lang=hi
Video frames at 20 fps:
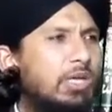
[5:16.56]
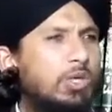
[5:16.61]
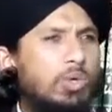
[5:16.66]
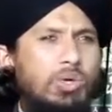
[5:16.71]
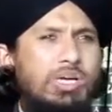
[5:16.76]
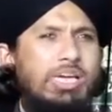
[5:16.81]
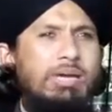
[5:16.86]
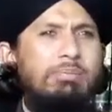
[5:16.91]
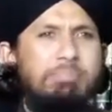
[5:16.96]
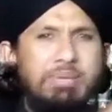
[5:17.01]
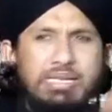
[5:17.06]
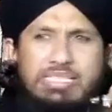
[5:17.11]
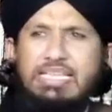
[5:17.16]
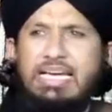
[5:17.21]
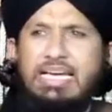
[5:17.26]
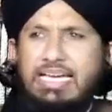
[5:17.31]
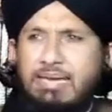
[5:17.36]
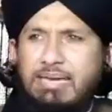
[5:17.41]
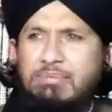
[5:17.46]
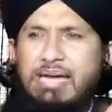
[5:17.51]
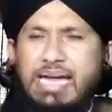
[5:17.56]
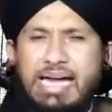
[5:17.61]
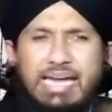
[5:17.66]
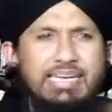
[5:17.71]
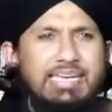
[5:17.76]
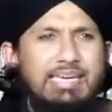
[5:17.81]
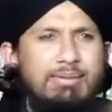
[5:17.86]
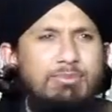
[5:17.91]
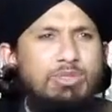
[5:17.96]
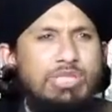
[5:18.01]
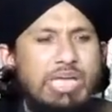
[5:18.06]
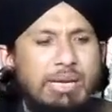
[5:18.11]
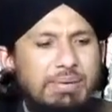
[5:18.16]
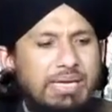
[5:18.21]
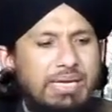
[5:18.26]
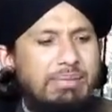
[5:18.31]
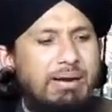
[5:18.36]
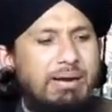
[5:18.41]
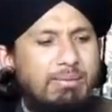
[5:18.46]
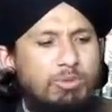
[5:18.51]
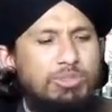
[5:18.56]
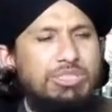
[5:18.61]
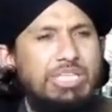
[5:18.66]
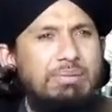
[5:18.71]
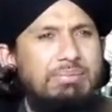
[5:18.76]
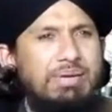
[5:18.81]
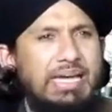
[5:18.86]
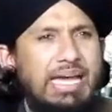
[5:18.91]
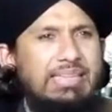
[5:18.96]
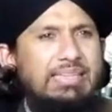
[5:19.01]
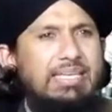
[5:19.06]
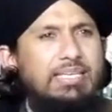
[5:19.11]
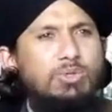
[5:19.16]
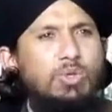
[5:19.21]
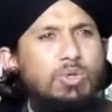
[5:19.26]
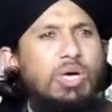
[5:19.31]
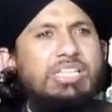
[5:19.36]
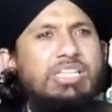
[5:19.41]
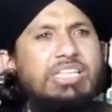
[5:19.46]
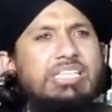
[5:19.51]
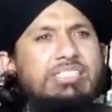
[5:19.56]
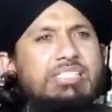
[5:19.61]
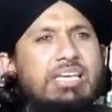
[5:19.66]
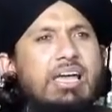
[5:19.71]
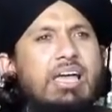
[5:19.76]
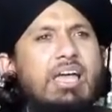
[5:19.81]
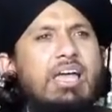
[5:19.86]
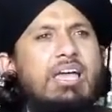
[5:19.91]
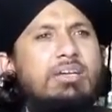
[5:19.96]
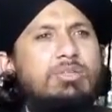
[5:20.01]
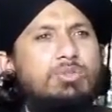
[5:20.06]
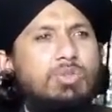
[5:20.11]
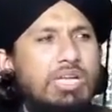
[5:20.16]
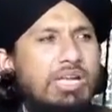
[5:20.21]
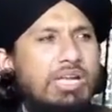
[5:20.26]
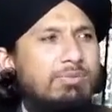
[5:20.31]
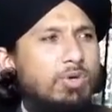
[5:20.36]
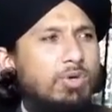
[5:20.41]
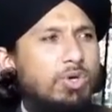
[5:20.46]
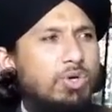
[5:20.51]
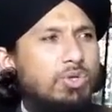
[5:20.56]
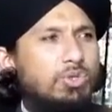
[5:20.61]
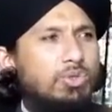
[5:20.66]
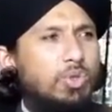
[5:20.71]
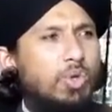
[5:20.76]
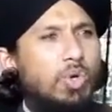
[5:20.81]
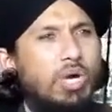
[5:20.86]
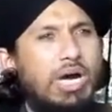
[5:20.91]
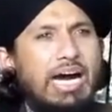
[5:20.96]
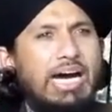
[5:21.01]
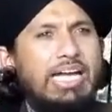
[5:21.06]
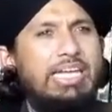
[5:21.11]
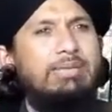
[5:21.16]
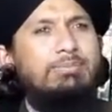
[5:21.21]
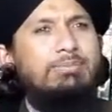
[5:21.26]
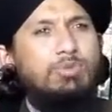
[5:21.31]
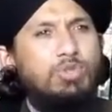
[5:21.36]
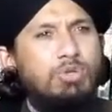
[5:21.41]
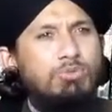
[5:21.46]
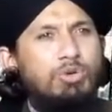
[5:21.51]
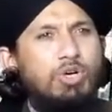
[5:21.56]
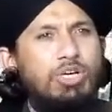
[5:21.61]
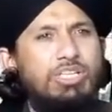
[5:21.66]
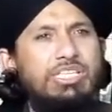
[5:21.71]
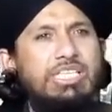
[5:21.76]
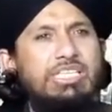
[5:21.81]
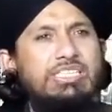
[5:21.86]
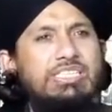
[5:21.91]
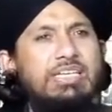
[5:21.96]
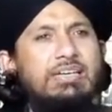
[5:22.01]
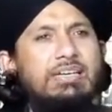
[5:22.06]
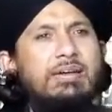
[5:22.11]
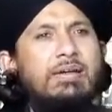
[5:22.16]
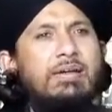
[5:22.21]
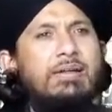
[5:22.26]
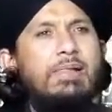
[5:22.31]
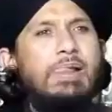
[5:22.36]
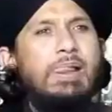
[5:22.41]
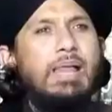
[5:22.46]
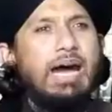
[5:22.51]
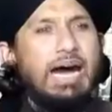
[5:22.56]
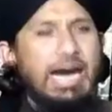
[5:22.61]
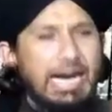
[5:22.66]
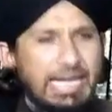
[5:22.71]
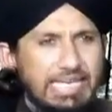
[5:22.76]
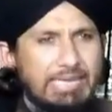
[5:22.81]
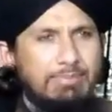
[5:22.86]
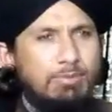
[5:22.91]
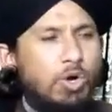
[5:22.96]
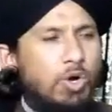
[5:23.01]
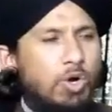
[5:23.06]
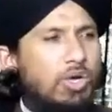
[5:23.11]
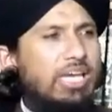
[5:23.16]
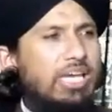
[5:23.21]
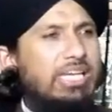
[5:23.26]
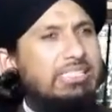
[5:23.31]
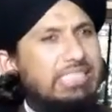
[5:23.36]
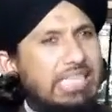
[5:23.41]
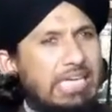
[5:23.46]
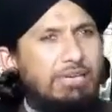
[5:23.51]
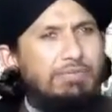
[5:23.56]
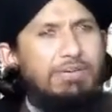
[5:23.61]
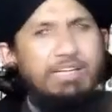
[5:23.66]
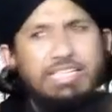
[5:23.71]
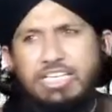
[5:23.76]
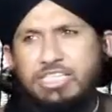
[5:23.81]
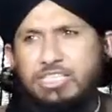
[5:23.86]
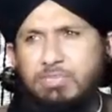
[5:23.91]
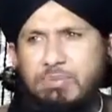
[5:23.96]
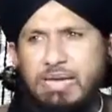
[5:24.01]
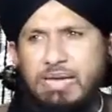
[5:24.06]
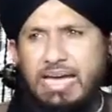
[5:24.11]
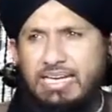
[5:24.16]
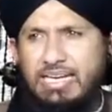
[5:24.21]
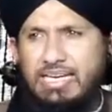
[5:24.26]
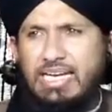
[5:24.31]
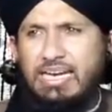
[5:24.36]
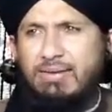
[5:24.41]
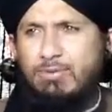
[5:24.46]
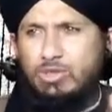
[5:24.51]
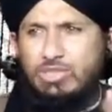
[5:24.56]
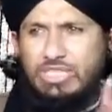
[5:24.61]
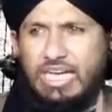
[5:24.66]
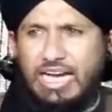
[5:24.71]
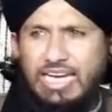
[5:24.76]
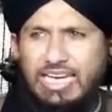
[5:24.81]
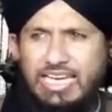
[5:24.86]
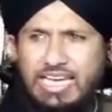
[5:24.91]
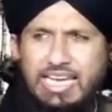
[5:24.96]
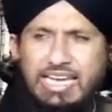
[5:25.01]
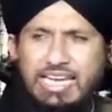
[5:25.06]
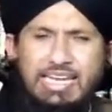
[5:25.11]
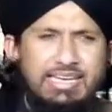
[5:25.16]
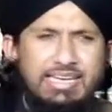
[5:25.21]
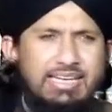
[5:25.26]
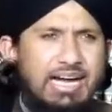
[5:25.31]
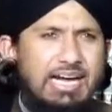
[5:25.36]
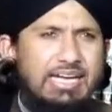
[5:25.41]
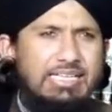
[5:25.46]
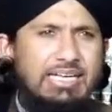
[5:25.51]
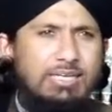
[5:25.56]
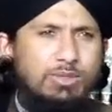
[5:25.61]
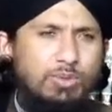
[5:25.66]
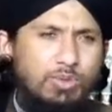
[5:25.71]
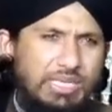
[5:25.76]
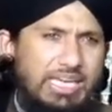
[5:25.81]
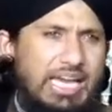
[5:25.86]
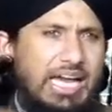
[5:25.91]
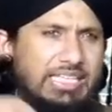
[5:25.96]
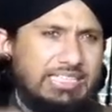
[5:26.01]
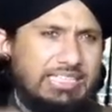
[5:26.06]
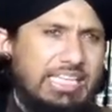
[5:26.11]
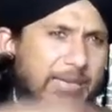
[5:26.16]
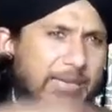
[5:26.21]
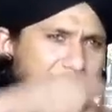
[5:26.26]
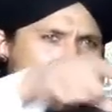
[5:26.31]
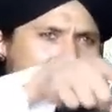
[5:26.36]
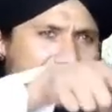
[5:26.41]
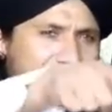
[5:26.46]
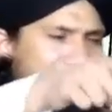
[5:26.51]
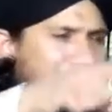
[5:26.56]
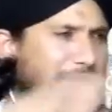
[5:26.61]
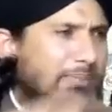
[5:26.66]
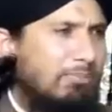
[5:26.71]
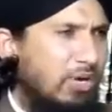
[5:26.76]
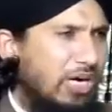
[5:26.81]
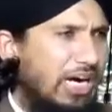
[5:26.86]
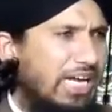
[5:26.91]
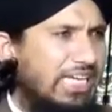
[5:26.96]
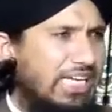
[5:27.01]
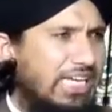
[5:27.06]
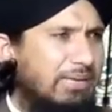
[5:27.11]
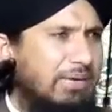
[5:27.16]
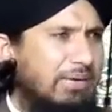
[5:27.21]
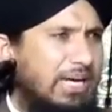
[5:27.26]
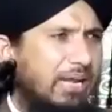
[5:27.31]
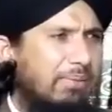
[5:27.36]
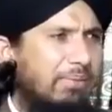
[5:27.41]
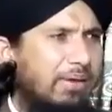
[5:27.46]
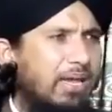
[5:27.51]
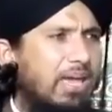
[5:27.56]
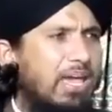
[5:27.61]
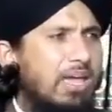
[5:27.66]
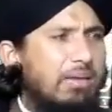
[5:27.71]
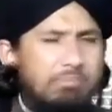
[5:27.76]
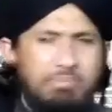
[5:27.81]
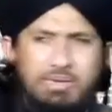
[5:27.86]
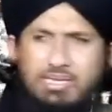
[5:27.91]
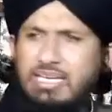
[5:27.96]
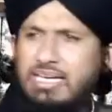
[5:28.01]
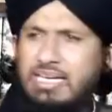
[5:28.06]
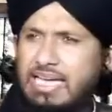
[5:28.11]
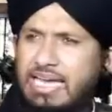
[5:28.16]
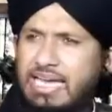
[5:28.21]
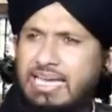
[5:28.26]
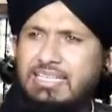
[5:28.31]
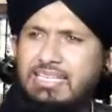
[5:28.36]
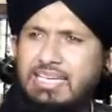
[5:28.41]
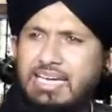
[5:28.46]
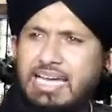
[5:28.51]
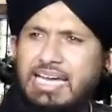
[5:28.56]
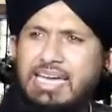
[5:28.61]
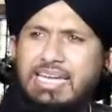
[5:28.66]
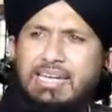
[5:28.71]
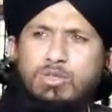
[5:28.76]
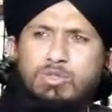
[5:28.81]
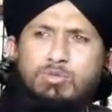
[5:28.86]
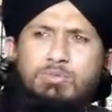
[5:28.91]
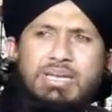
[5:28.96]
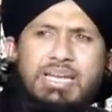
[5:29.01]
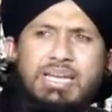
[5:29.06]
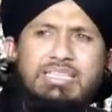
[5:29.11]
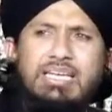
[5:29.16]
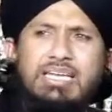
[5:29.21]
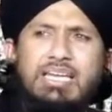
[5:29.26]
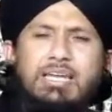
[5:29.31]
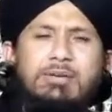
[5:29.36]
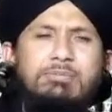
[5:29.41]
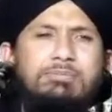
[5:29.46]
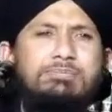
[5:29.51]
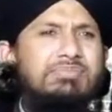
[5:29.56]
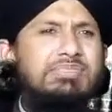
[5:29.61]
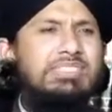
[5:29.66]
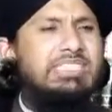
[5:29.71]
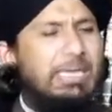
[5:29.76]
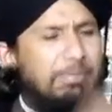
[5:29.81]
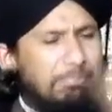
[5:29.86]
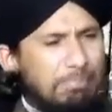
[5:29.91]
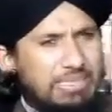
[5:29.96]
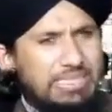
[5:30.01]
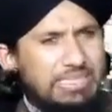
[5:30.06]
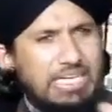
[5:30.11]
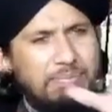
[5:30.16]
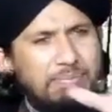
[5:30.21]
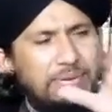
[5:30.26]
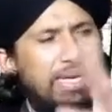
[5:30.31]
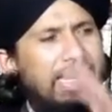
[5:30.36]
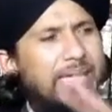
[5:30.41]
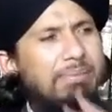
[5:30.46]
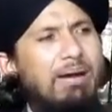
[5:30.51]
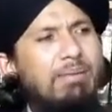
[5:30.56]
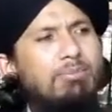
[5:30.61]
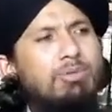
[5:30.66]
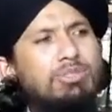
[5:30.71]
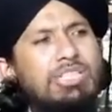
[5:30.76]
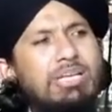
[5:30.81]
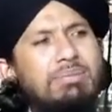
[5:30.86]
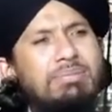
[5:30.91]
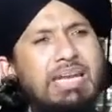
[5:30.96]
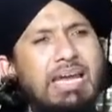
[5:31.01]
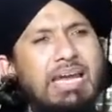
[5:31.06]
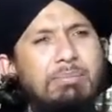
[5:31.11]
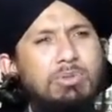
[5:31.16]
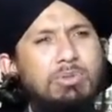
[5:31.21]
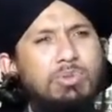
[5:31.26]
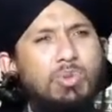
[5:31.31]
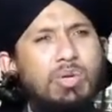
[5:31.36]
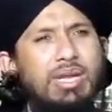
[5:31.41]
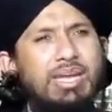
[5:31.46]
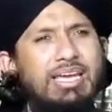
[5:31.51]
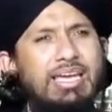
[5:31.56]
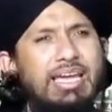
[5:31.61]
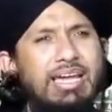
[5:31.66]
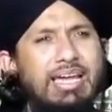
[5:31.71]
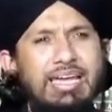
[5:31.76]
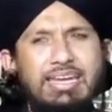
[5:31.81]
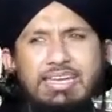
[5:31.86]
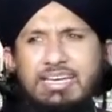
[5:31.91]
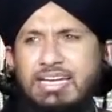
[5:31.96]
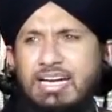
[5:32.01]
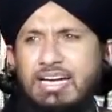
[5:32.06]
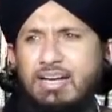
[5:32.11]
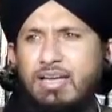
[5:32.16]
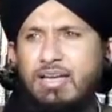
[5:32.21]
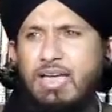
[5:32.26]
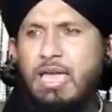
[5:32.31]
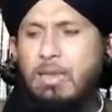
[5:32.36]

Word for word: क्योंकि मिर्ज़ा के बयान के मुताबिक इमाम मुस्लिम कहते हैं जो हदीस है जो है ना वो जो आलिम जो मुहदस है आलिम हो के जयीफ हदीस बयान करे वो जाहिल कहलाने का अकदार तो क्या ये बात इमाम बुखारी के बारे में मिर्जा कह के दिखाएगा ना उस बिल्ला ताला ये मतलब ही नहीं इमाम मुस्लिम रहमत के कहने का